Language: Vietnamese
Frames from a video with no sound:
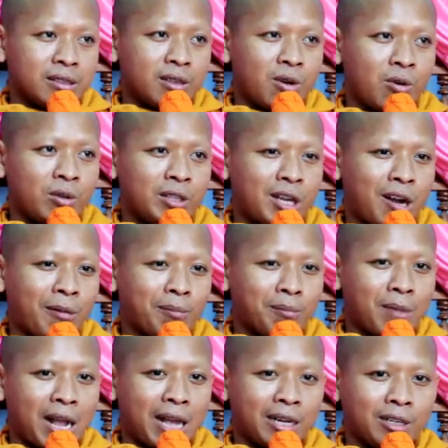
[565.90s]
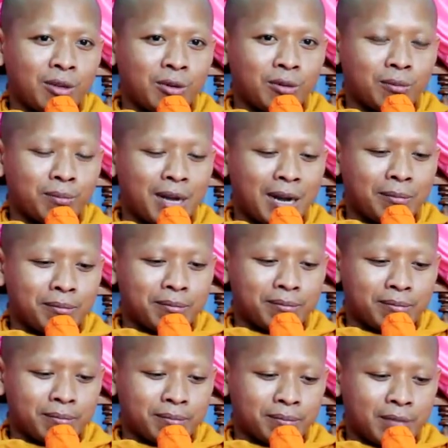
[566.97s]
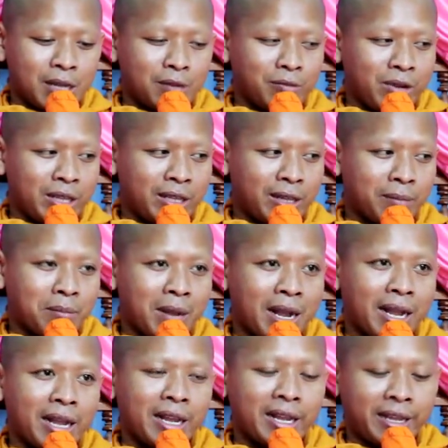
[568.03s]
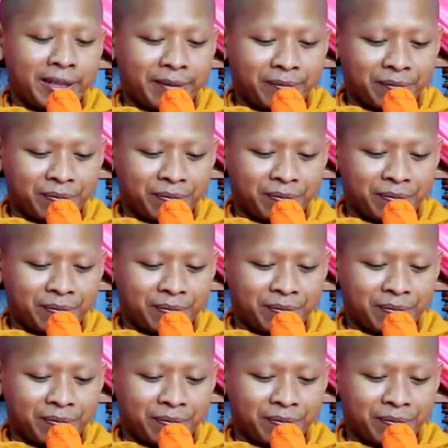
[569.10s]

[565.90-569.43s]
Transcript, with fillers: côn trầm bán côn trầm từ vinh thăm mai